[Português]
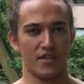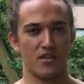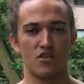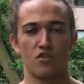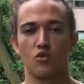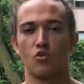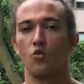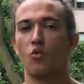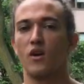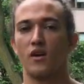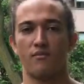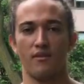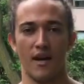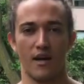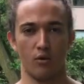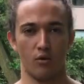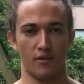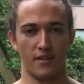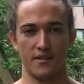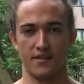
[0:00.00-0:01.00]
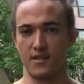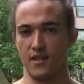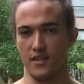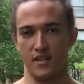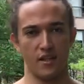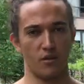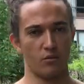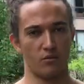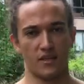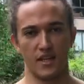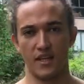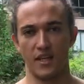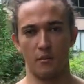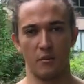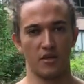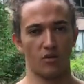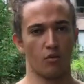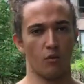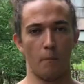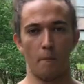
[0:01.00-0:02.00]
Isso nunca vai acontecer, nem com
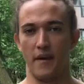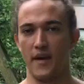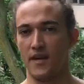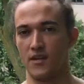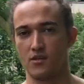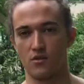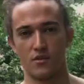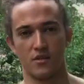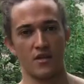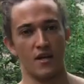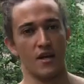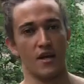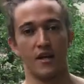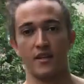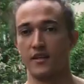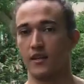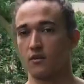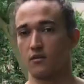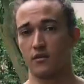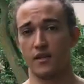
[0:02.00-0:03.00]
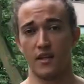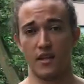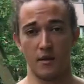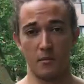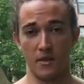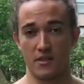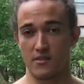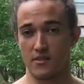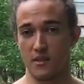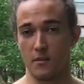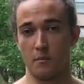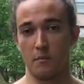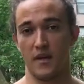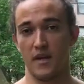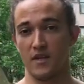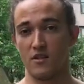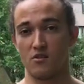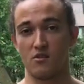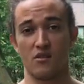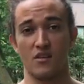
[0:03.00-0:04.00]
treinamento com pesos, nem com treinamento sem
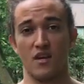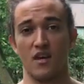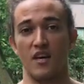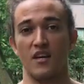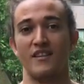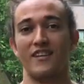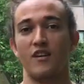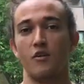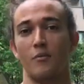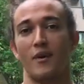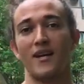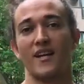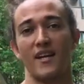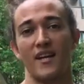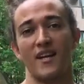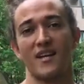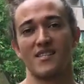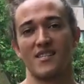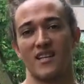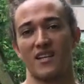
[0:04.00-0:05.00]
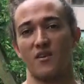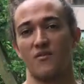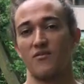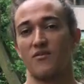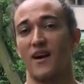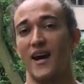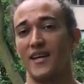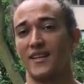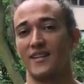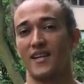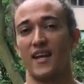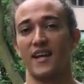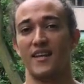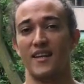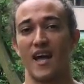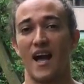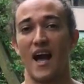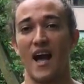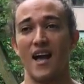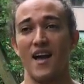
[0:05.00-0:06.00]
pesos. Nenhuma criança ela vai
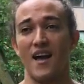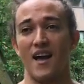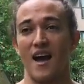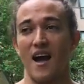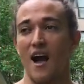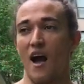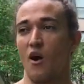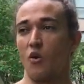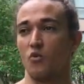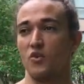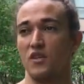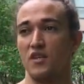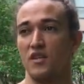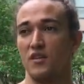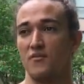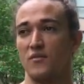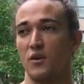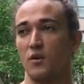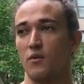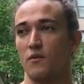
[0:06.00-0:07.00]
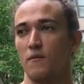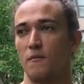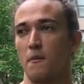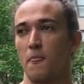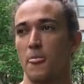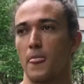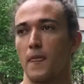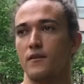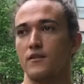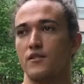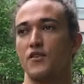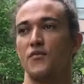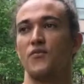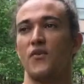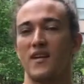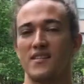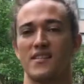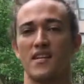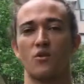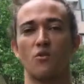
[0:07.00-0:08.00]
treinar a um nível de
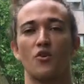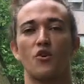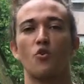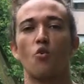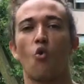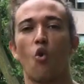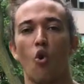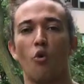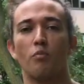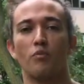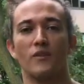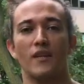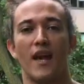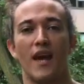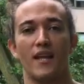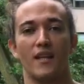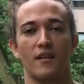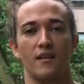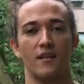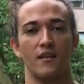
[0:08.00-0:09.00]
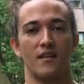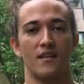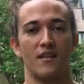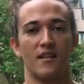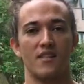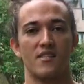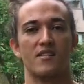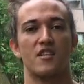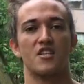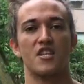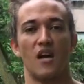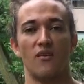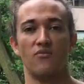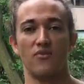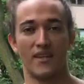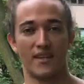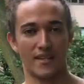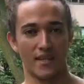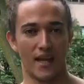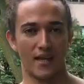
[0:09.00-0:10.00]
fazer com que o corpo dela seja
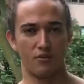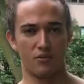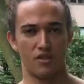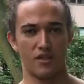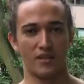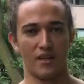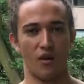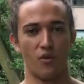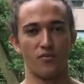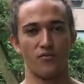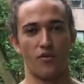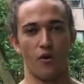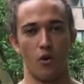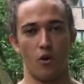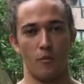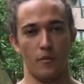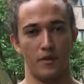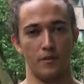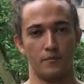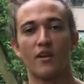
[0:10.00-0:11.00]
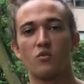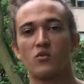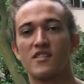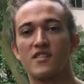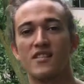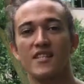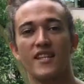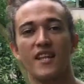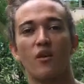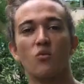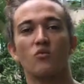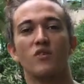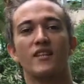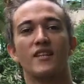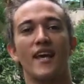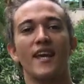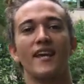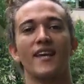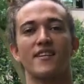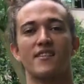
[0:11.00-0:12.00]
afetado de tal forma. Então, se não
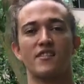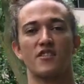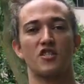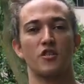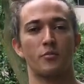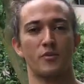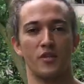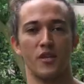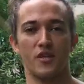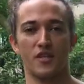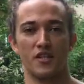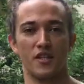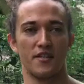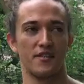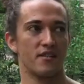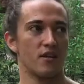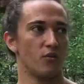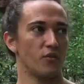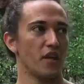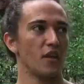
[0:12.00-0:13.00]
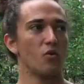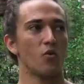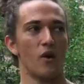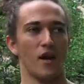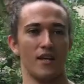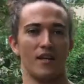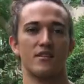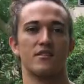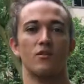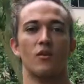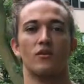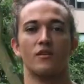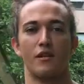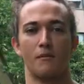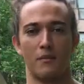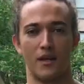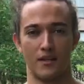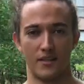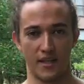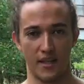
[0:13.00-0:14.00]
tem esse tipo de restrição nem com relação ao
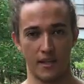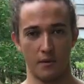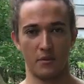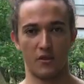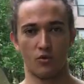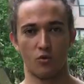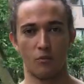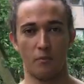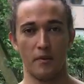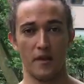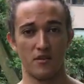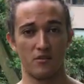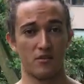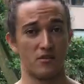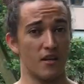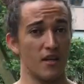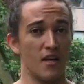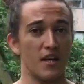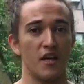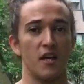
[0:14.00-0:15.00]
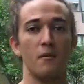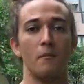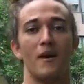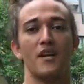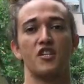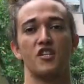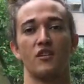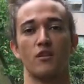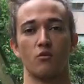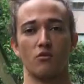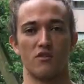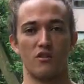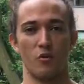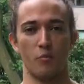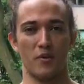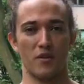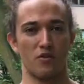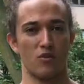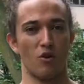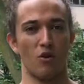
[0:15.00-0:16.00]
treinamento com pesos, imagina com seu
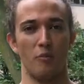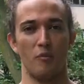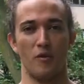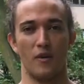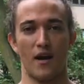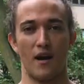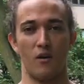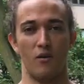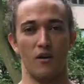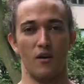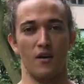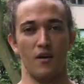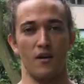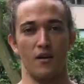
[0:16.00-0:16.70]
peso corporal.